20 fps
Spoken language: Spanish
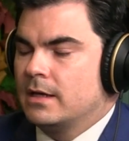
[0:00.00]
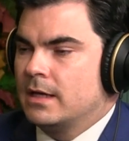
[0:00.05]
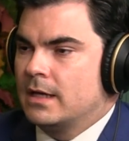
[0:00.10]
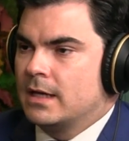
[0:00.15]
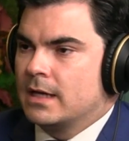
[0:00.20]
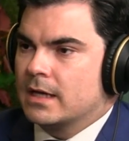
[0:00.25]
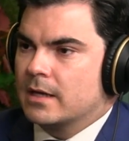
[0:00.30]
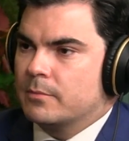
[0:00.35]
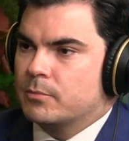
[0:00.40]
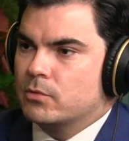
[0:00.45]

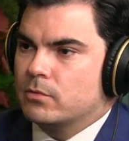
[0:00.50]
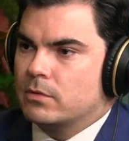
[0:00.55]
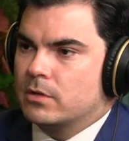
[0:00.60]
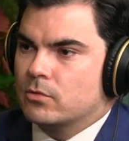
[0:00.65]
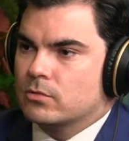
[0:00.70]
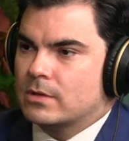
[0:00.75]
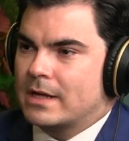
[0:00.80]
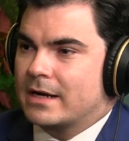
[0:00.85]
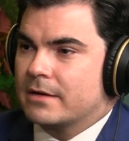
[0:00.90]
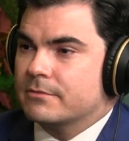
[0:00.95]
que publicó
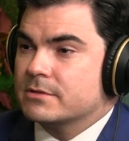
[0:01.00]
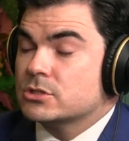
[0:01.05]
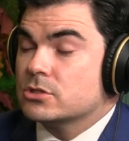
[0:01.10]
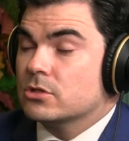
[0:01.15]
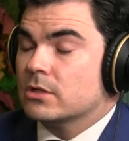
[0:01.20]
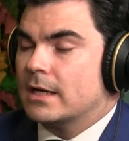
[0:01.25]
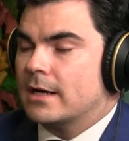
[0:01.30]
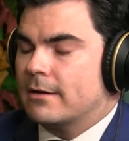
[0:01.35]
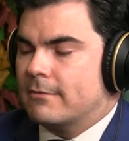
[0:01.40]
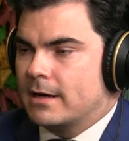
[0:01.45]
una
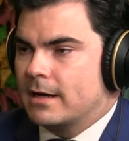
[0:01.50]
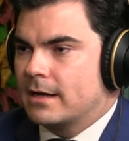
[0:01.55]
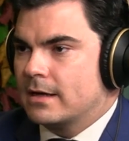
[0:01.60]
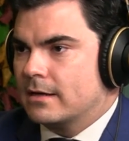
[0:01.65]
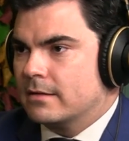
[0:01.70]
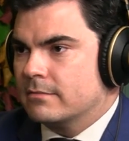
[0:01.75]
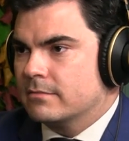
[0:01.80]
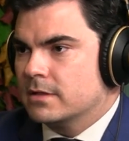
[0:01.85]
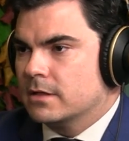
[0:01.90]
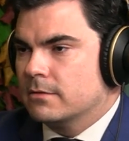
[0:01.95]
revisión a la
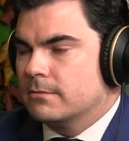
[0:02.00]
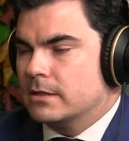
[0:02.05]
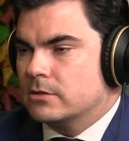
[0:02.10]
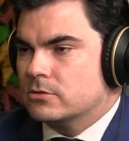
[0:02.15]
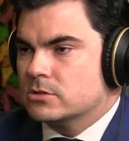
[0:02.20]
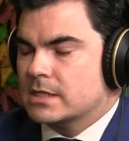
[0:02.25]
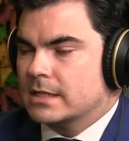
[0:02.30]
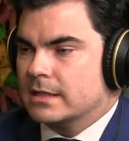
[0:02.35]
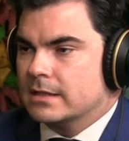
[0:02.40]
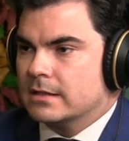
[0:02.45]
baja del Banco
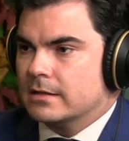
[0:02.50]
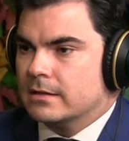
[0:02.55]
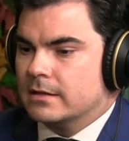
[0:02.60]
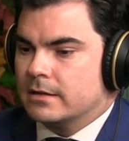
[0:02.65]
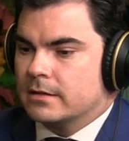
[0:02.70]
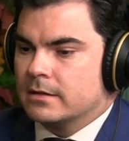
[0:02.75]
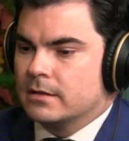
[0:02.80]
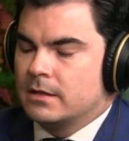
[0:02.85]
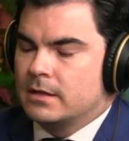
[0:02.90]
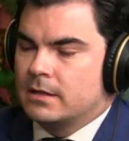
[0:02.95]
Santander,